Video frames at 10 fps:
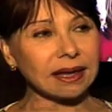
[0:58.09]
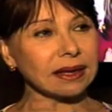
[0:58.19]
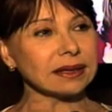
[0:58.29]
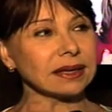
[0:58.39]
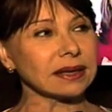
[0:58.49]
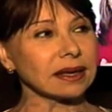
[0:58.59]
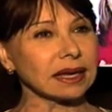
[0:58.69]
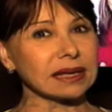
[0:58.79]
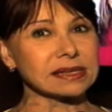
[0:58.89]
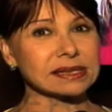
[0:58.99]
eh,
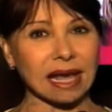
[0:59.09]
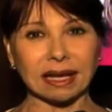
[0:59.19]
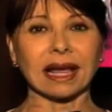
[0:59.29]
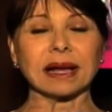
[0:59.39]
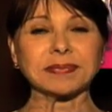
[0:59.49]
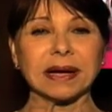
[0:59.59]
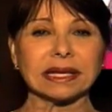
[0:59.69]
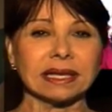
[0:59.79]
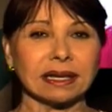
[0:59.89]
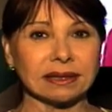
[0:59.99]
que sale la
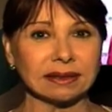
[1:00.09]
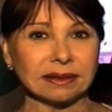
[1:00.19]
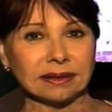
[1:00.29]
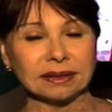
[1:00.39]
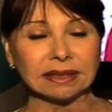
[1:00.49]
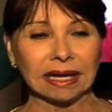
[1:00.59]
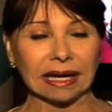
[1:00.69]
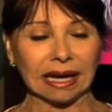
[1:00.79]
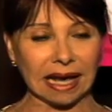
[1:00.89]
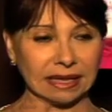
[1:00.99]
campaña
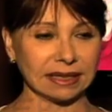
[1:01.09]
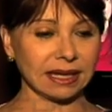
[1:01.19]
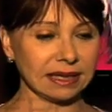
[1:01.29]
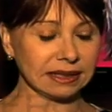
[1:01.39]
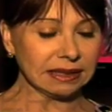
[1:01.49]
al aire,